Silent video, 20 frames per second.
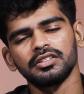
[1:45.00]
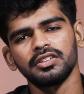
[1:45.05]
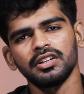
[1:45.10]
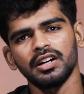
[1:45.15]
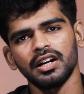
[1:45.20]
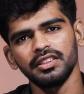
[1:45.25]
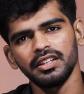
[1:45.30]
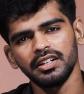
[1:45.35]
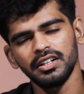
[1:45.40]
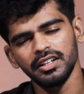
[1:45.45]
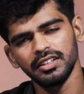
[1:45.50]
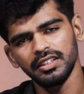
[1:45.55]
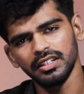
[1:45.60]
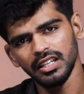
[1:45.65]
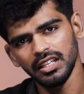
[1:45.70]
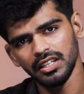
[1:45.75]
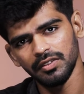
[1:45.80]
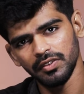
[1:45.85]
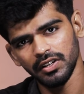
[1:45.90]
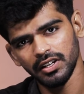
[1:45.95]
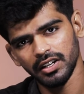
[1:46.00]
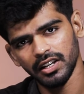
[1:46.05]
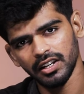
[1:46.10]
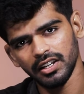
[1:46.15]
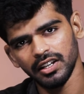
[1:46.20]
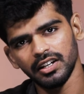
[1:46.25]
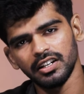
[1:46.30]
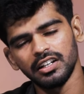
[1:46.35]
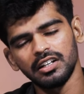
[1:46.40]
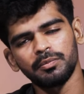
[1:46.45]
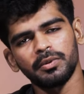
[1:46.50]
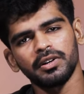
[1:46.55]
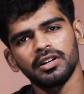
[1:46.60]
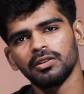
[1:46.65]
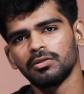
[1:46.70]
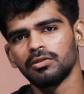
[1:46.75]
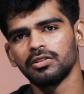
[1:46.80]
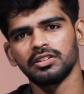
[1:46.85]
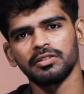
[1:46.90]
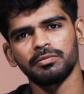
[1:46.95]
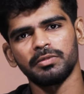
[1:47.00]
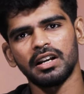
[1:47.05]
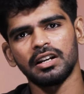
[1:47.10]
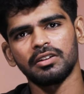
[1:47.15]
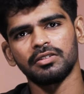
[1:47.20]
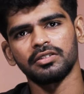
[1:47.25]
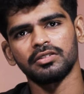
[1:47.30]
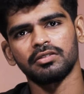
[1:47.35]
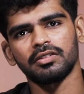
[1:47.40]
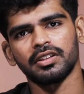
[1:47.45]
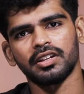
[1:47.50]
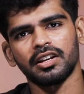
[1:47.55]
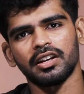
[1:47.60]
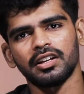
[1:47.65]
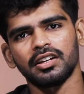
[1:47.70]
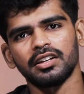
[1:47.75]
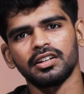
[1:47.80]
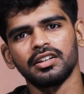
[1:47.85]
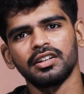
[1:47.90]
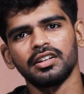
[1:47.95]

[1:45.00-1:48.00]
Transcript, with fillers: ஸோ அந்த டயத்தில் இவங்க நிறையா ஹிட்டு படங்கள் கொடுத்து மேலே வந்தவங்க தானே